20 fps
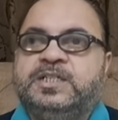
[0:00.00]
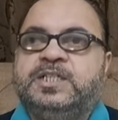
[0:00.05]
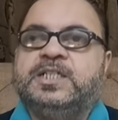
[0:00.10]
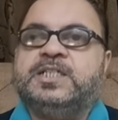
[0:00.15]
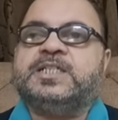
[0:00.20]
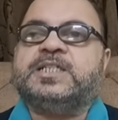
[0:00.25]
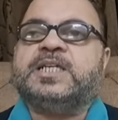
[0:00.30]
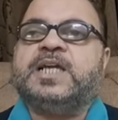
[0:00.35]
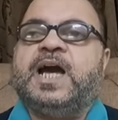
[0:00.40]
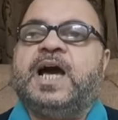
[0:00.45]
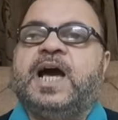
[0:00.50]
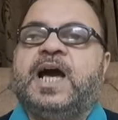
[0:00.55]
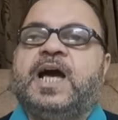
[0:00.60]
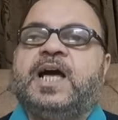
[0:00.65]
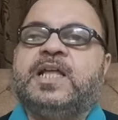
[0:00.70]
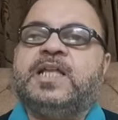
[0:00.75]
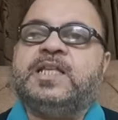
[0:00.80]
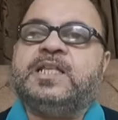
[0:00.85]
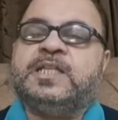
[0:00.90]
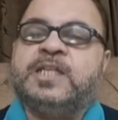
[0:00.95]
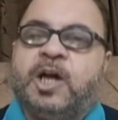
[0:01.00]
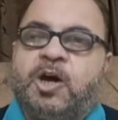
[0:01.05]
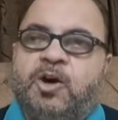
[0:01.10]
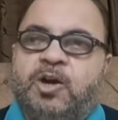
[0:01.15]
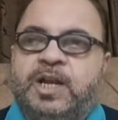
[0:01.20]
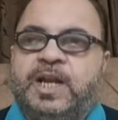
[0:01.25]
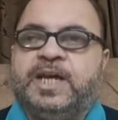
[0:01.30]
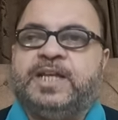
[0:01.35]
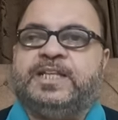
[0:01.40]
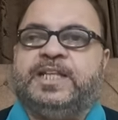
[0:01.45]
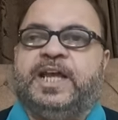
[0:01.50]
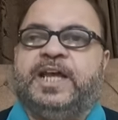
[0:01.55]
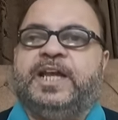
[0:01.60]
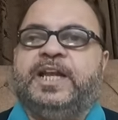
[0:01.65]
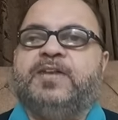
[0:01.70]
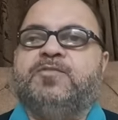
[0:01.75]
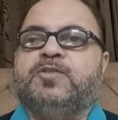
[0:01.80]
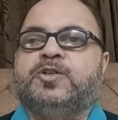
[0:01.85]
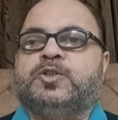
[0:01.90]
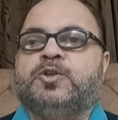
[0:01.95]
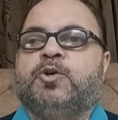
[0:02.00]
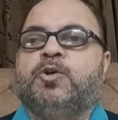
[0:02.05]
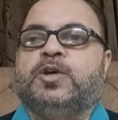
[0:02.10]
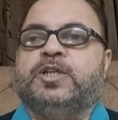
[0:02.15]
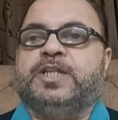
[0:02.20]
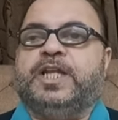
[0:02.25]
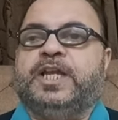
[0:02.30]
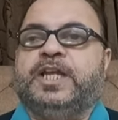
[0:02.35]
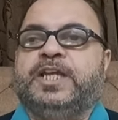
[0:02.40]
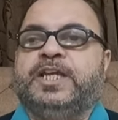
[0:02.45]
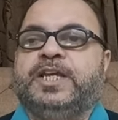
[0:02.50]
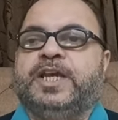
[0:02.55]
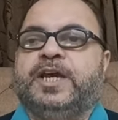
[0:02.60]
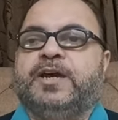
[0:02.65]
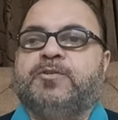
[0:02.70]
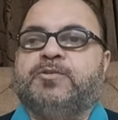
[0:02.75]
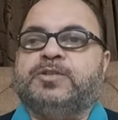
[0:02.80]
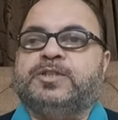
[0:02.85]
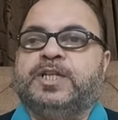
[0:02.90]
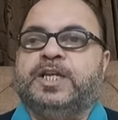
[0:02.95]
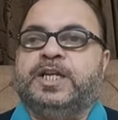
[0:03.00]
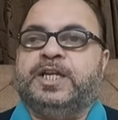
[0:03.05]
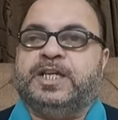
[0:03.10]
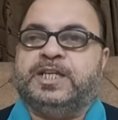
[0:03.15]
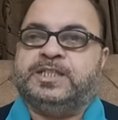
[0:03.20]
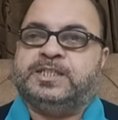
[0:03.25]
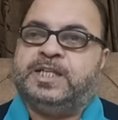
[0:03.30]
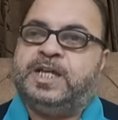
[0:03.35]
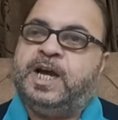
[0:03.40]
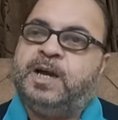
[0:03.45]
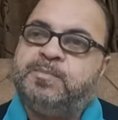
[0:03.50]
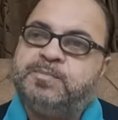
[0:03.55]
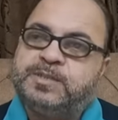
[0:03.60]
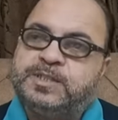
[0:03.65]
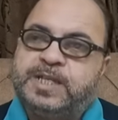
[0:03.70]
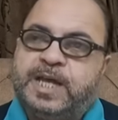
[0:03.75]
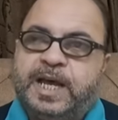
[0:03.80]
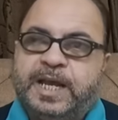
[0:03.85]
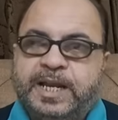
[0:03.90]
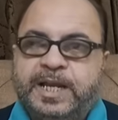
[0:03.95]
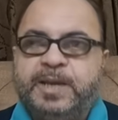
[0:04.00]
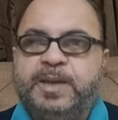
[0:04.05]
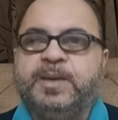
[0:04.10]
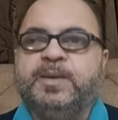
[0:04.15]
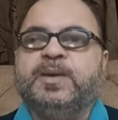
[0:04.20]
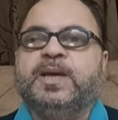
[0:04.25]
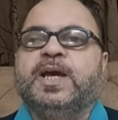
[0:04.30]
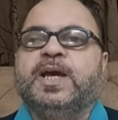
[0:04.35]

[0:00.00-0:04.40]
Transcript: जिसका दाव लगता है ना वो छोड़ता नहीं है उस तरीके से हम सारे